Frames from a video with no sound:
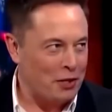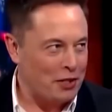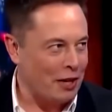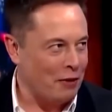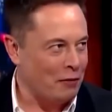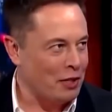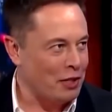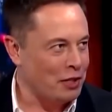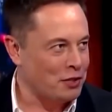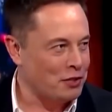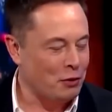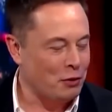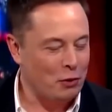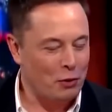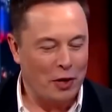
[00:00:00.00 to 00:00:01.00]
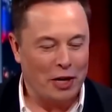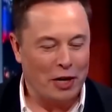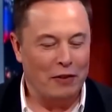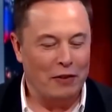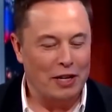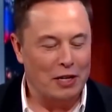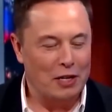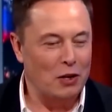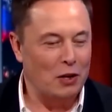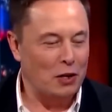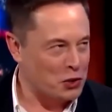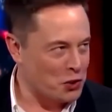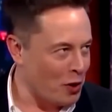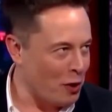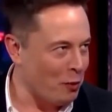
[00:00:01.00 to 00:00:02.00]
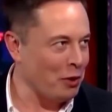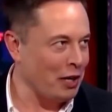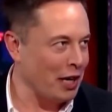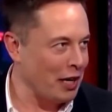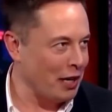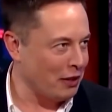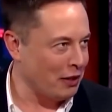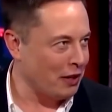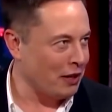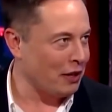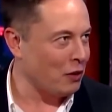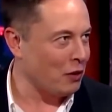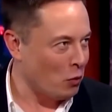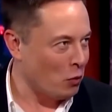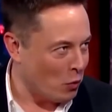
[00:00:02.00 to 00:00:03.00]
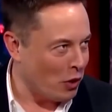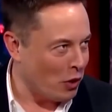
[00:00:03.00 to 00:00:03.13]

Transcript: los usuarios a compartir sus datos personales con Facebook.